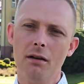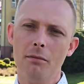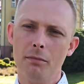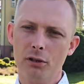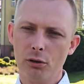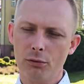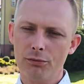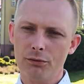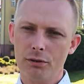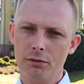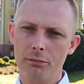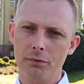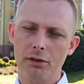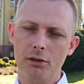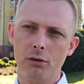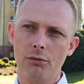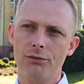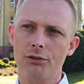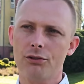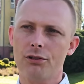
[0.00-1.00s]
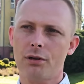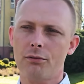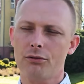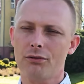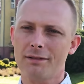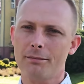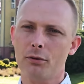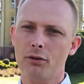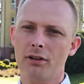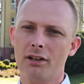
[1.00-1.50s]
Będę, będę również chciał
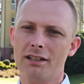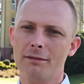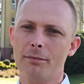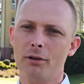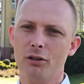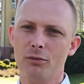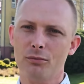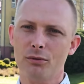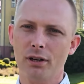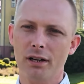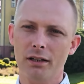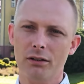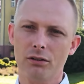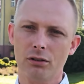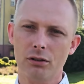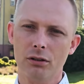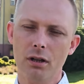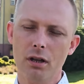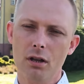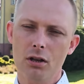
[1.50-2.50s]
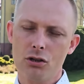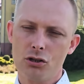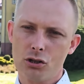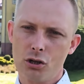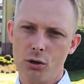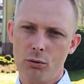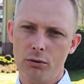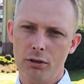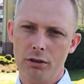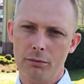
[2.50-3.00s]
się spotkać z panią dyrektor
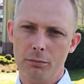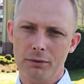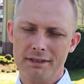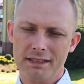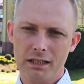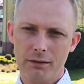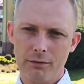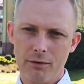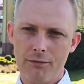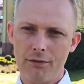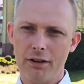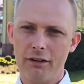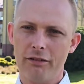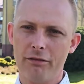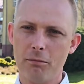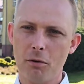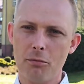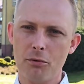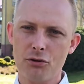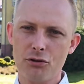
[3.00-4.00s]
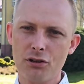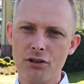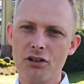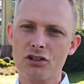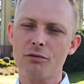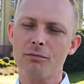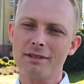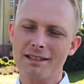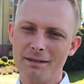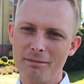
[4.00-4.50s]
szkoły podstawowej w
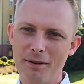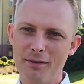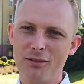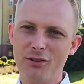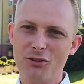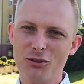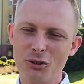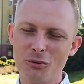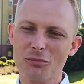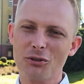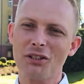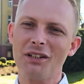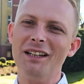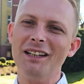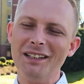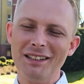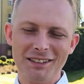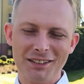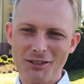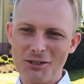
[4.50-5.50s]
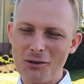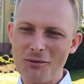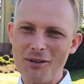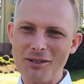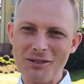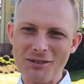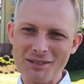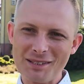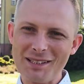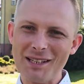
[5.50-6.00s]
Pomierzynie, żeby zapewnić ją, że ta
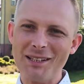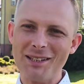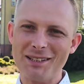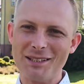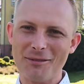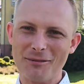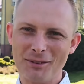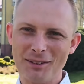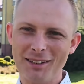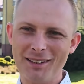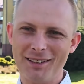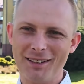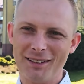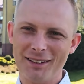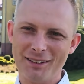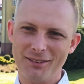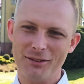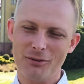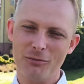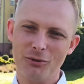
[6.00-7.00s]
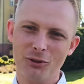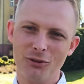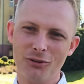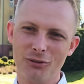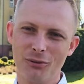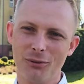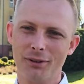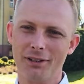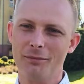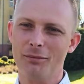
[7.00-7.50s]
szkoła nie zostanie zamknięta, jak to mój
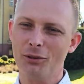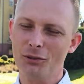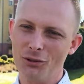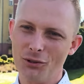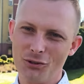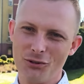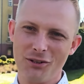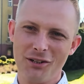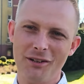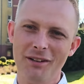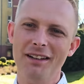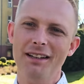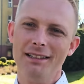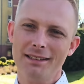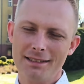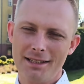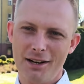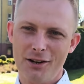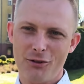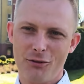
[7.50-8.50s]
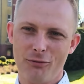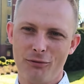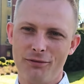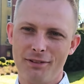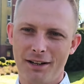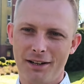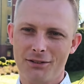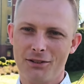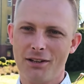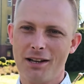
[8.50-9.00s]
konkurent polityczny straszył
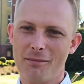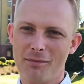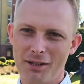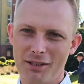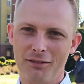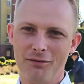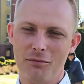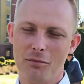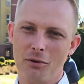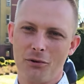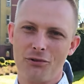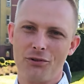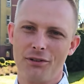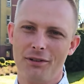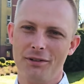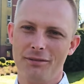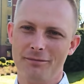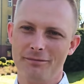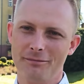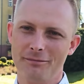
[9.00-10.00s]
w trakcie kampanii wyborczej.